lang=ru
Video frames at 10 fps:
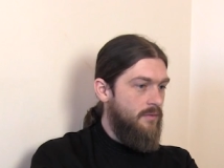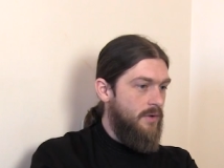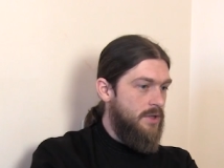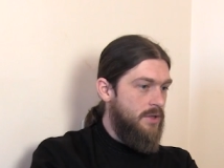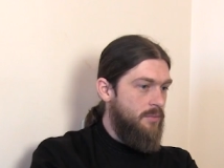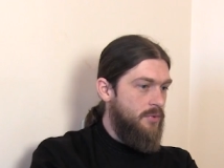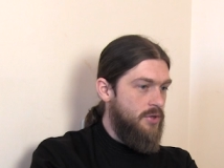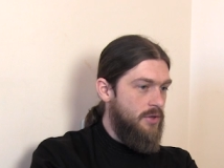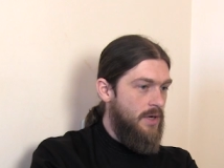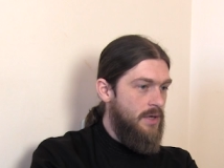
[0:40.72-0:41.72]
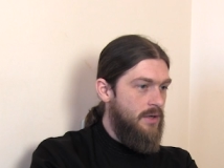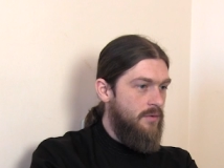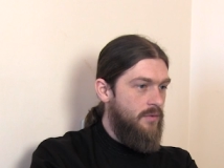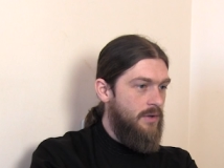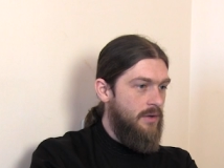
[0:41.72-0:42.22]
ваши
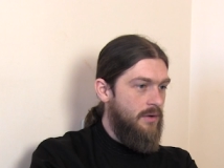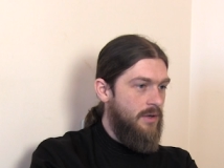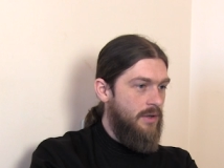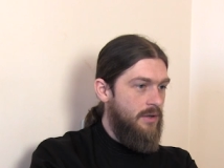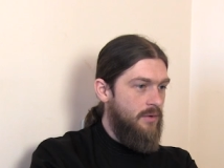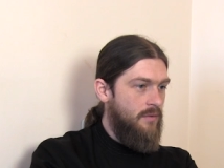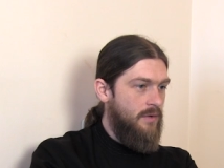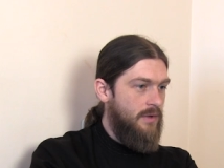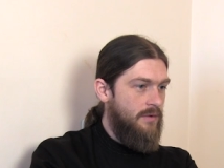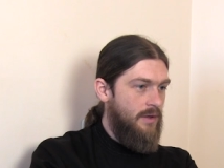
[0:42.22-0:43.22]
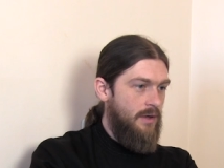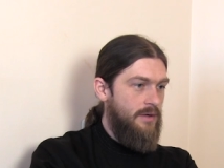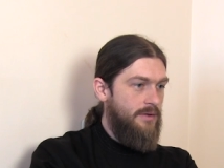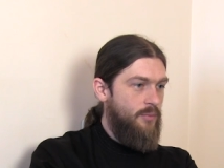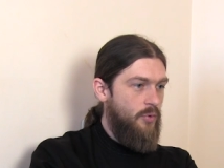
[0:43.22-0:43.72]
пожелания, все, какие у вас
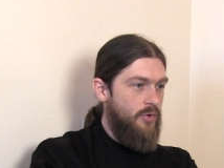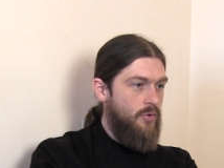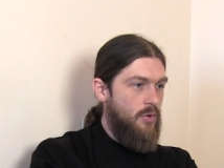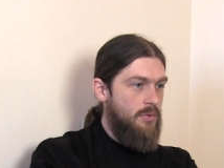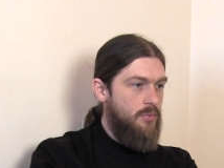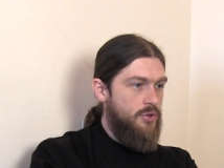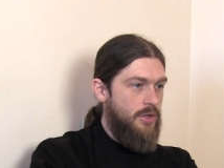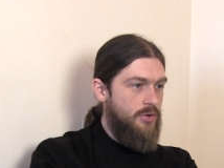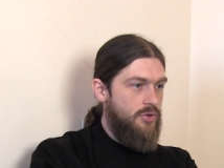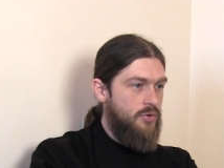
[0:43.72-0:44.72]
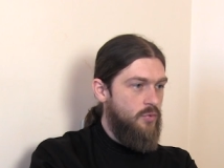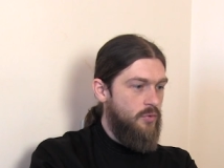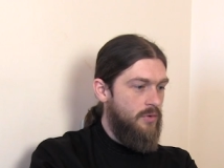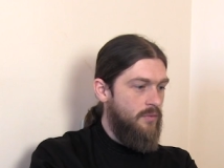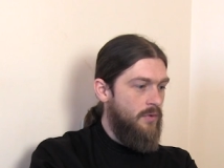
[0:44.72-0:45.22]
остались по итогам обучающих
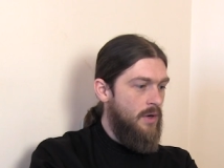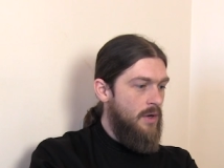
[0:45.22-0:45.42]
курсов,